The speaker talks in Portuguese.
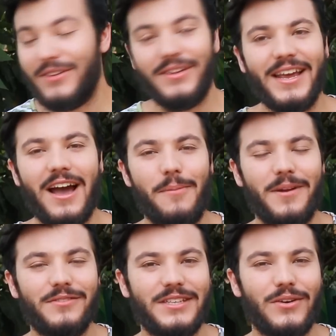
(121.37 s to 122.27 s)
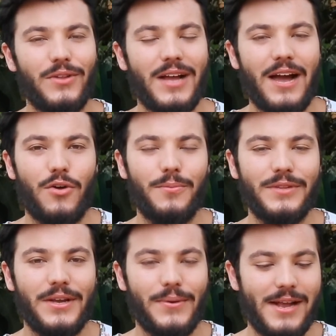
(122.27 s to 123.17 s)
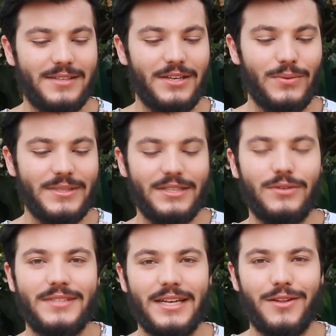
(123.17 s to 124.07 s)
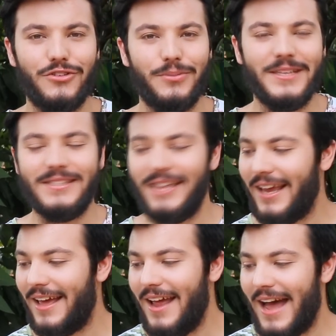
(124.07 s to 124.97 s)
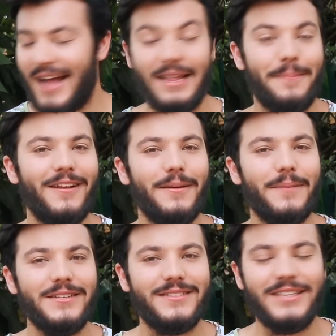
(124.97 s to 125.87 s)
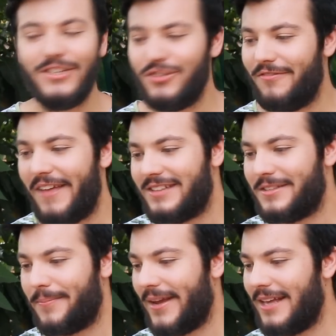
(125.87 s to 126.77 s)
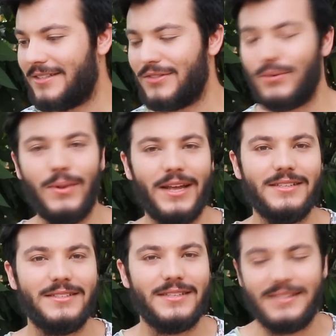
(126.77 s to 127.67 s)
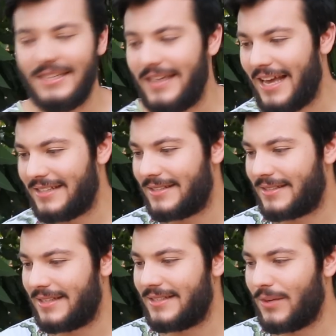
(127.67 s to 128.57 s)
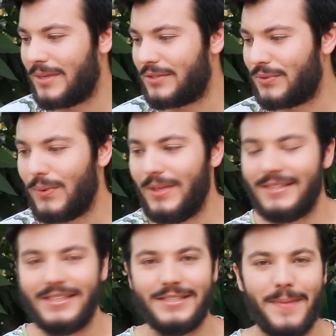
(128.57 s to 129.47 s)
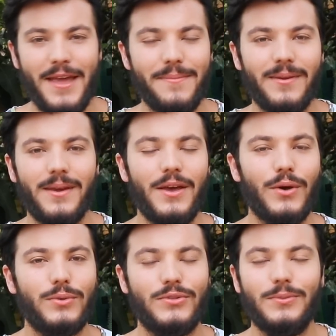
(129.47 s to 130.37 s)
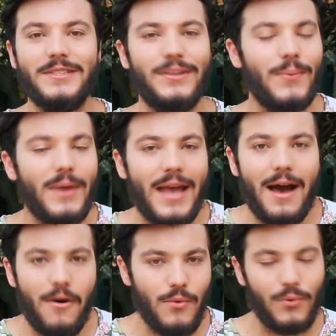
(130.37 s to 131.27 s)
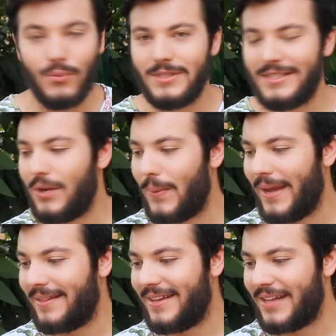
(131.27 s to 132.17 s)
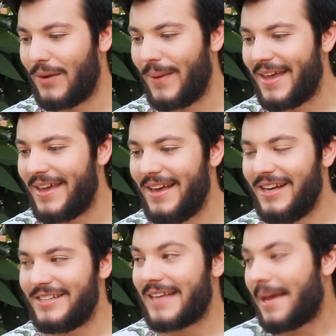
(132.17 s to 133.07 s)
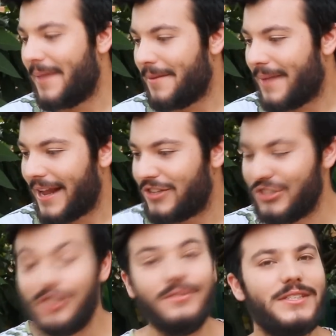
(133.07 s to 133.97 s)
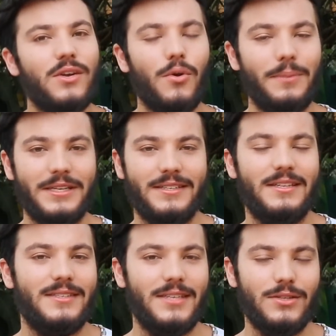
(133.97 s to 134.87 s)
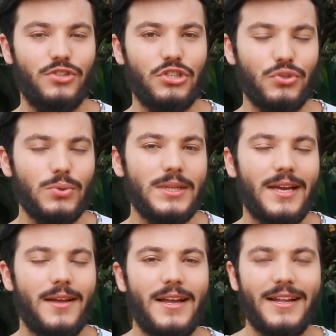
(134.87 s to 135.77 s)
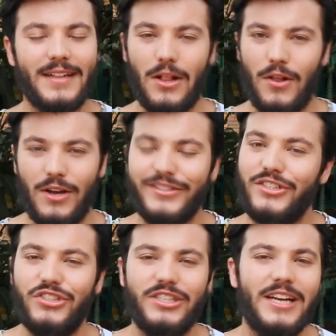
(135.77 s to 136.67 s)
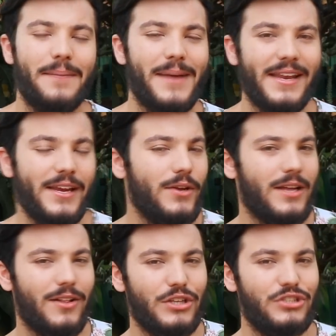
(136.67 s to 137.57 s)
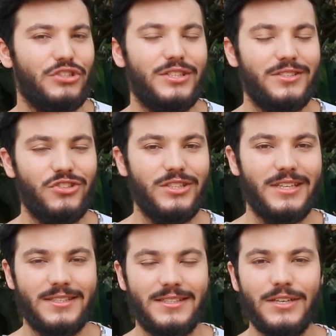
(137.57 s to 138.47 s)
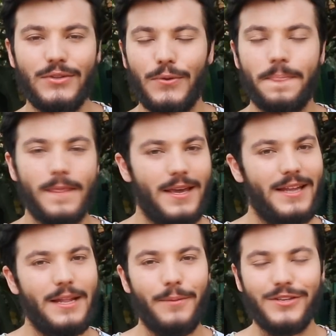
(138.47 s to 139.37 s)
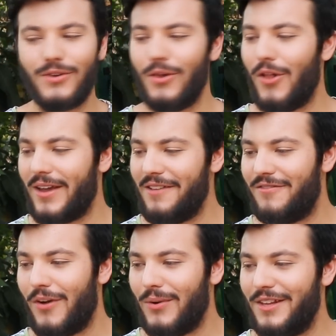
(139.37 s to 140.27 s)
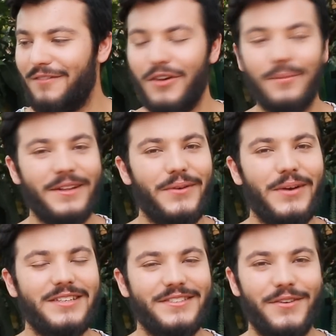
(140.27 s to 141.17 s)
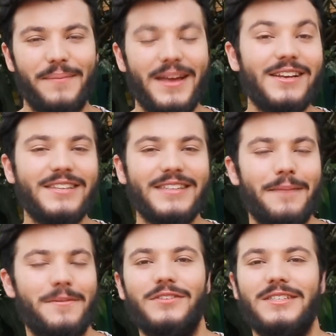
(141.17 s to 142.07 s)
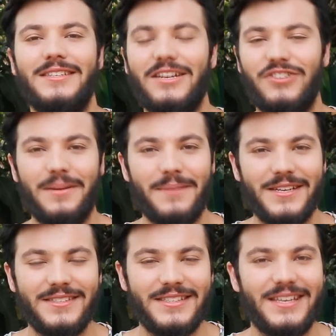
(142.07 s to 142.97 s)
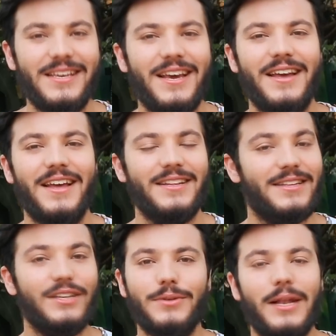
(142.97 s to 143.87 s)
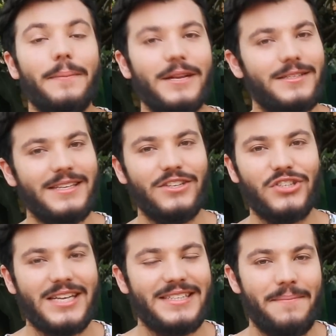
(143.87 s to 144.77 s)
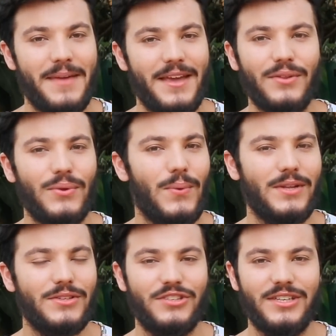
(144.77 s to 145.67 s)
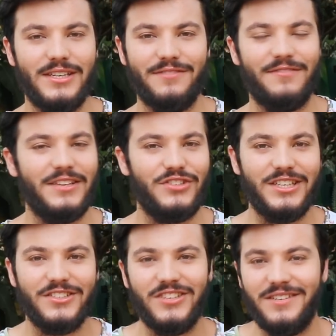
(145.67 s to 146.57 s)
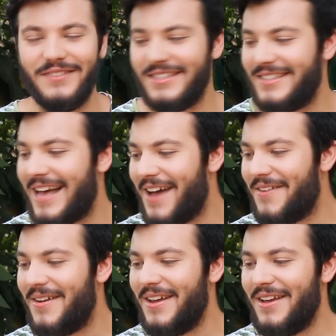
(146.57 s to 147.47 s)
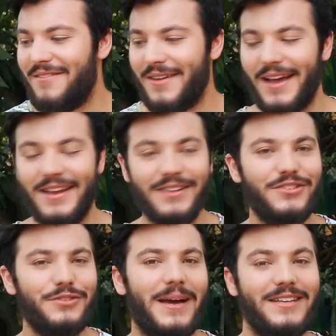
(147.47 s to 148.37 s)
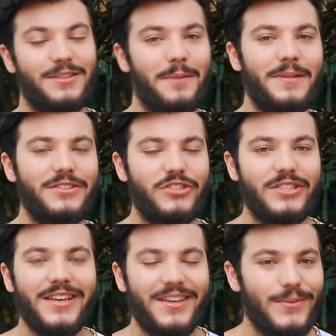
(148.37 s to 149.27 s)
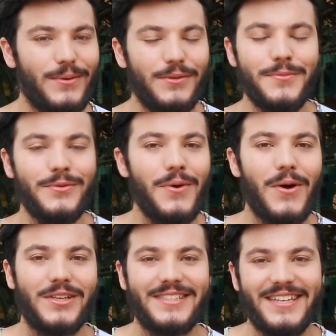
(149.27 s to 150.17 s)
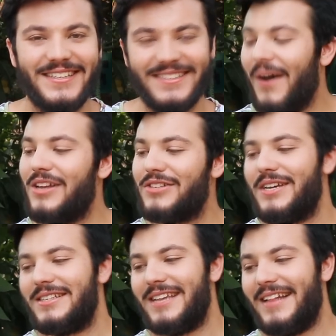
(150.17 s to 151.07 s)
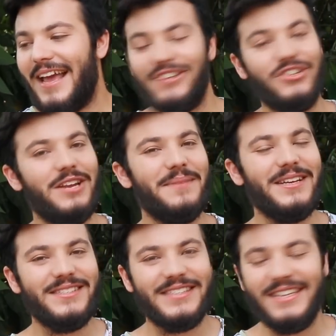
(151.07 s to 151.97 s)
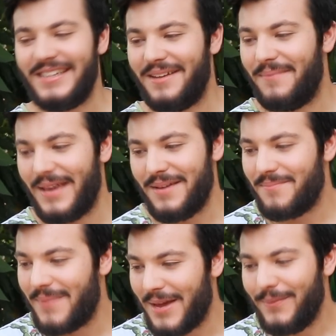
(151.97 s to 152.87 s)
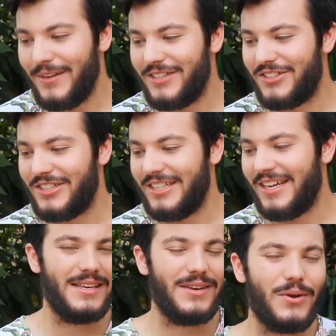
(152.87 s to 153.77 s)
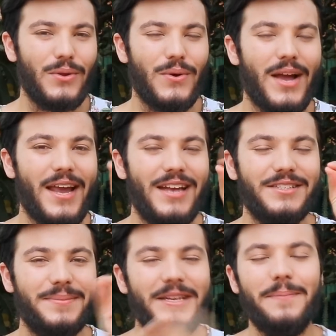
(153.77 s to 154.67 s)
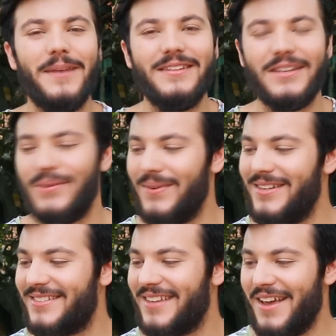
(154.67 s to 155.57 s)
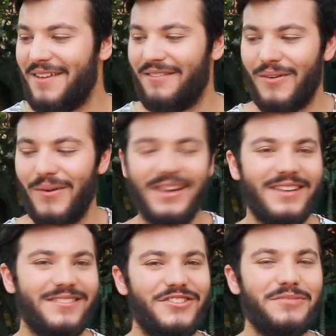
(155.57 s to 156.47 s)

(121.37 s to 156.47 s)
muito legal para você colocar como decoração assim no centro de mesinha, até para lembrancinhas de festa, porque essas suculentas assim, essas que são as suculentas baby, costuma ser um real, um e cinquenta, então aí sai bem baratinho. Você compra esse tecido de juta na loja de armazenamento armarinho, na loja de tecido e depois coloca em volta, fica uma decoração bem linda aí para você dar de lembrancinha, tanto lembrancinha de casamento quanto de festinha de aniversário. Fica lindo demais, é uma plantinha que todo mundo gosta. Olha só essa ideia de lembrancinha também, bem bonitinha e colocou com aqueles mini prendedores, ficou lindo